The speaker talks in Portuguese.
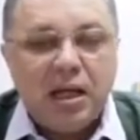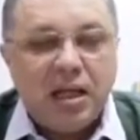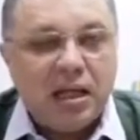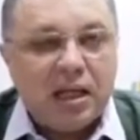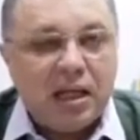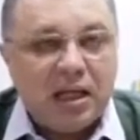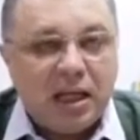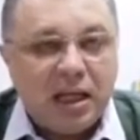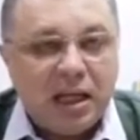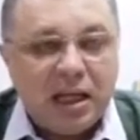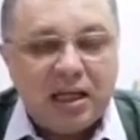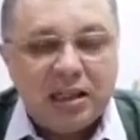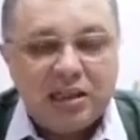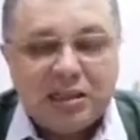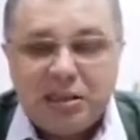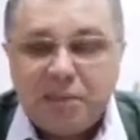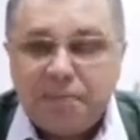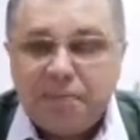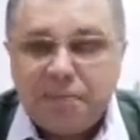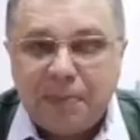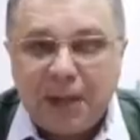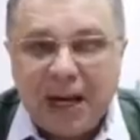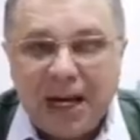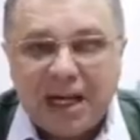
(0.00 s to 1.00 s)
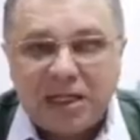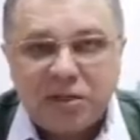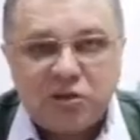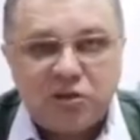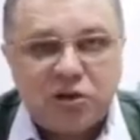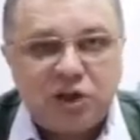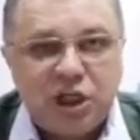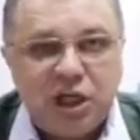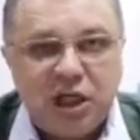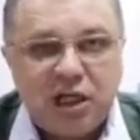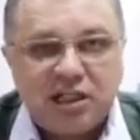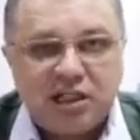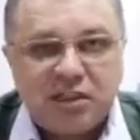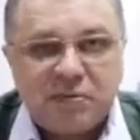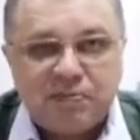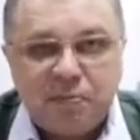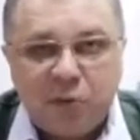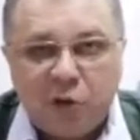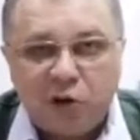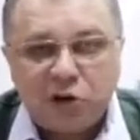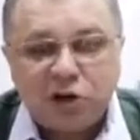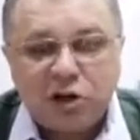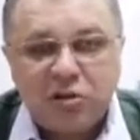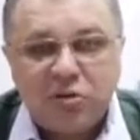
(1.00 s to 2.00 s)
esse prazo de
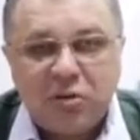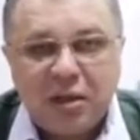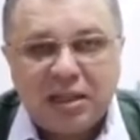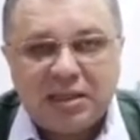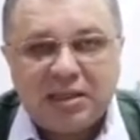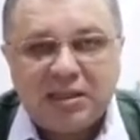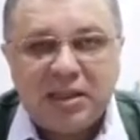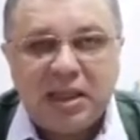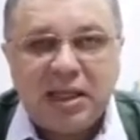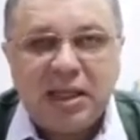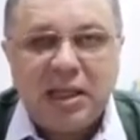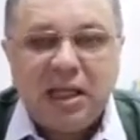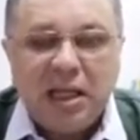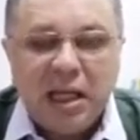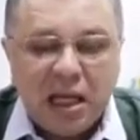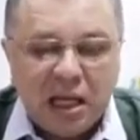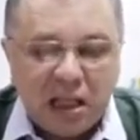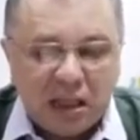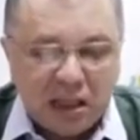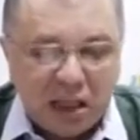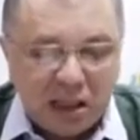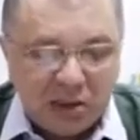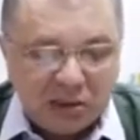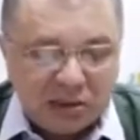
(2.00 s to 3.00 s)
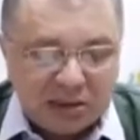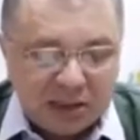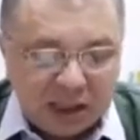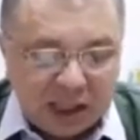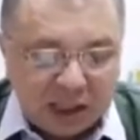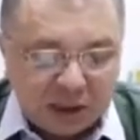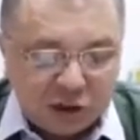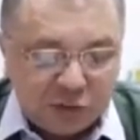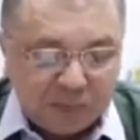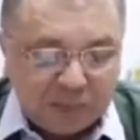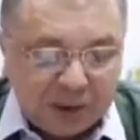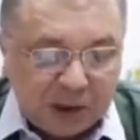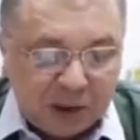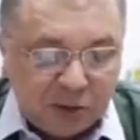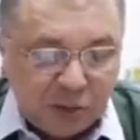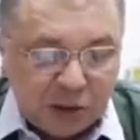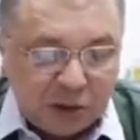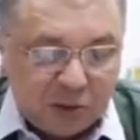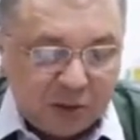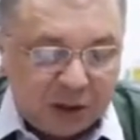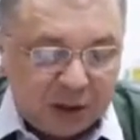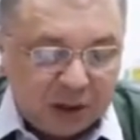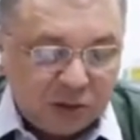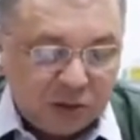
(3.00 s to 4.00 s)
resposta do LACEN não será superior
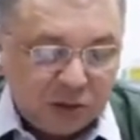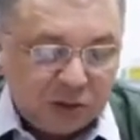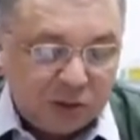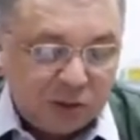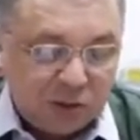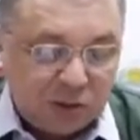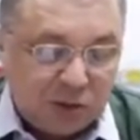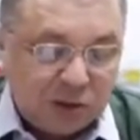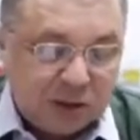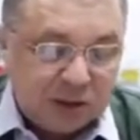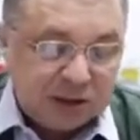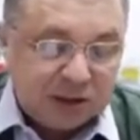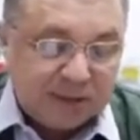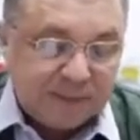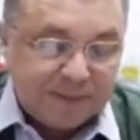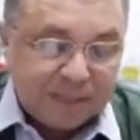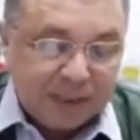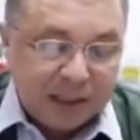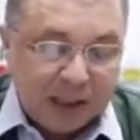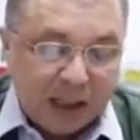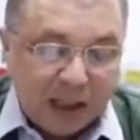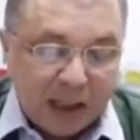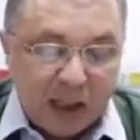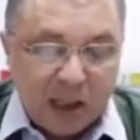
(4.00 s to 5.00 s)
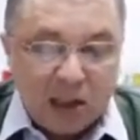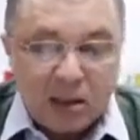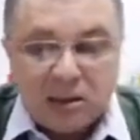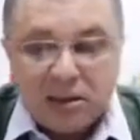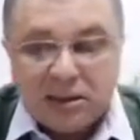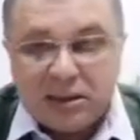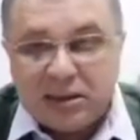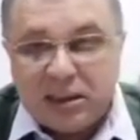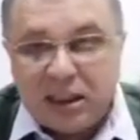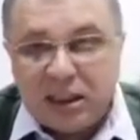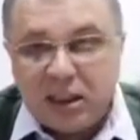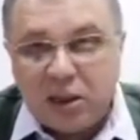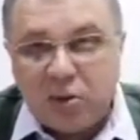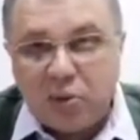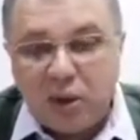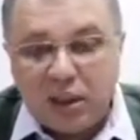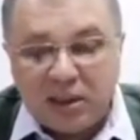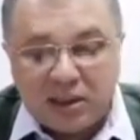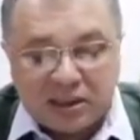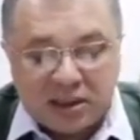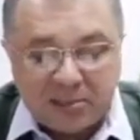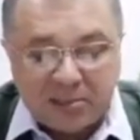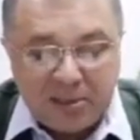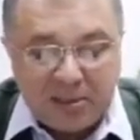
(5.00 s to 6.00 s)
a 48 horas dizer que o
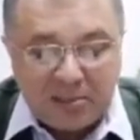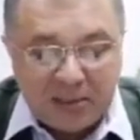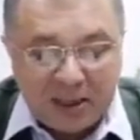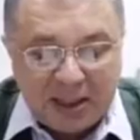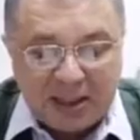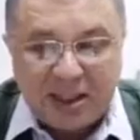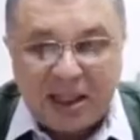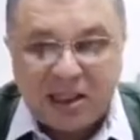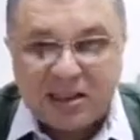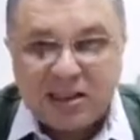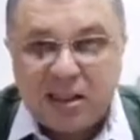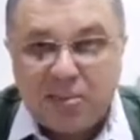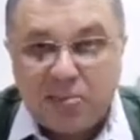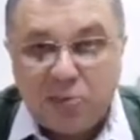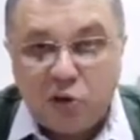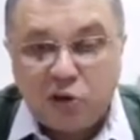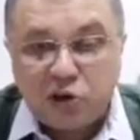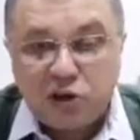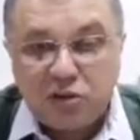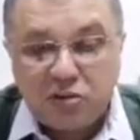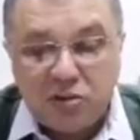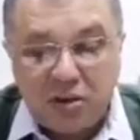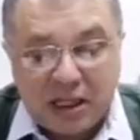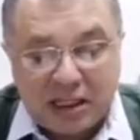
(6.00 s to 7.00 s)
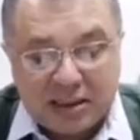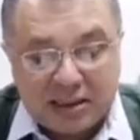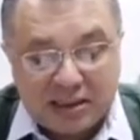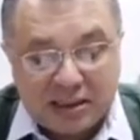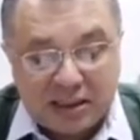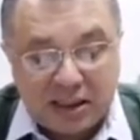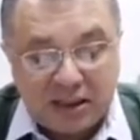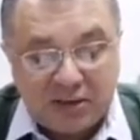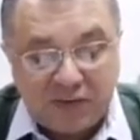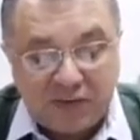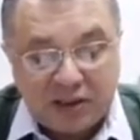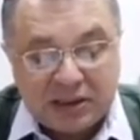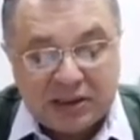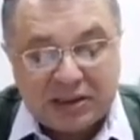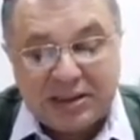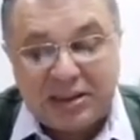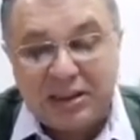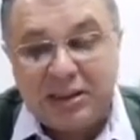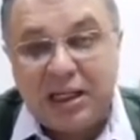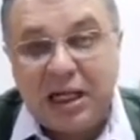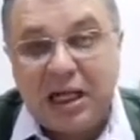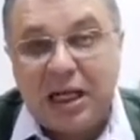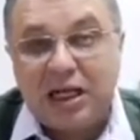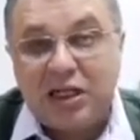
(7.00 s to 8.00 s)
recebimento das amostras no LACEN vai
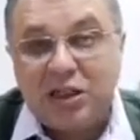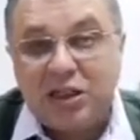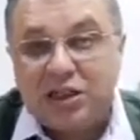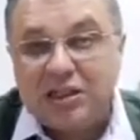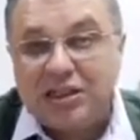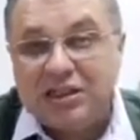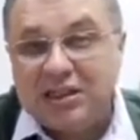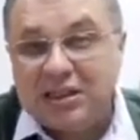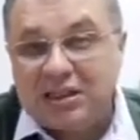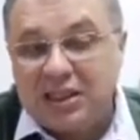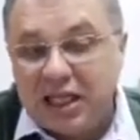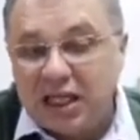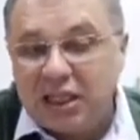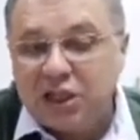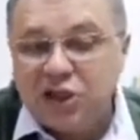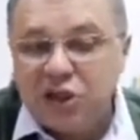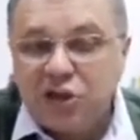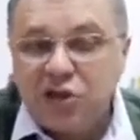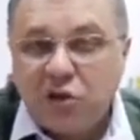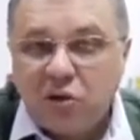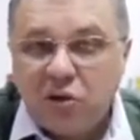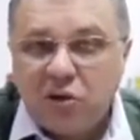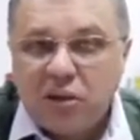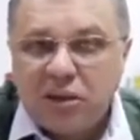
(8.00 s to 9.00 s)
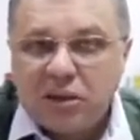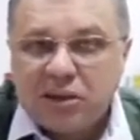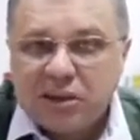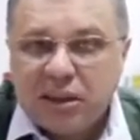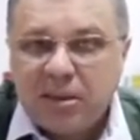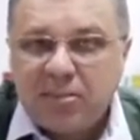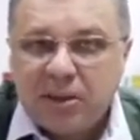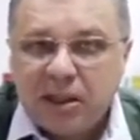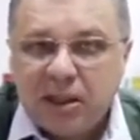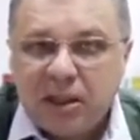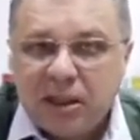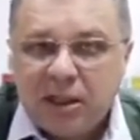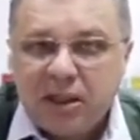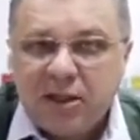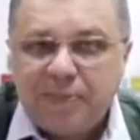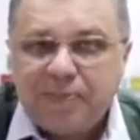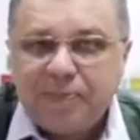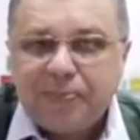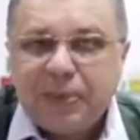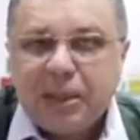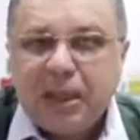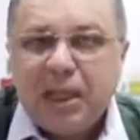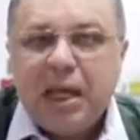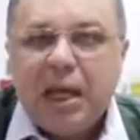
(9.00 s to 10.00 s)
se dar de 7 horas da manhã
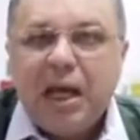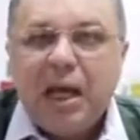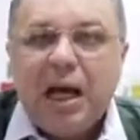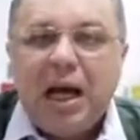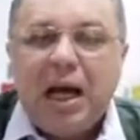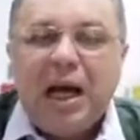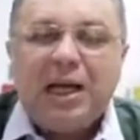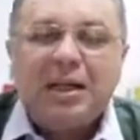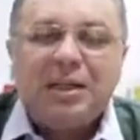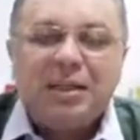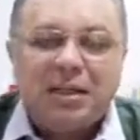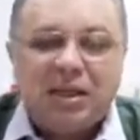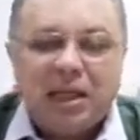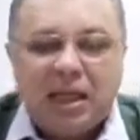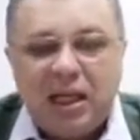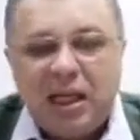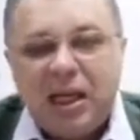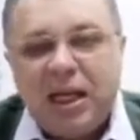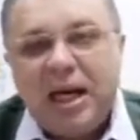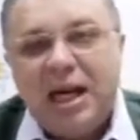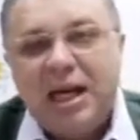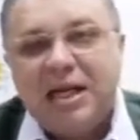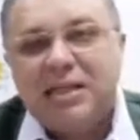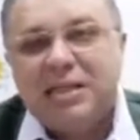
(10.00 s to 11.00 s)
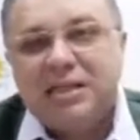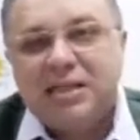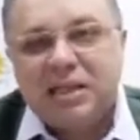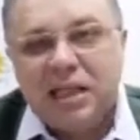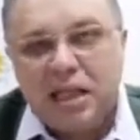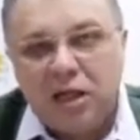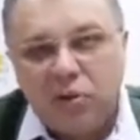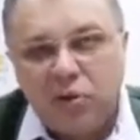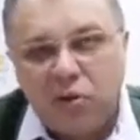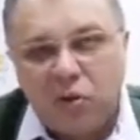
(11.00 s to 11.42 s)
até as 0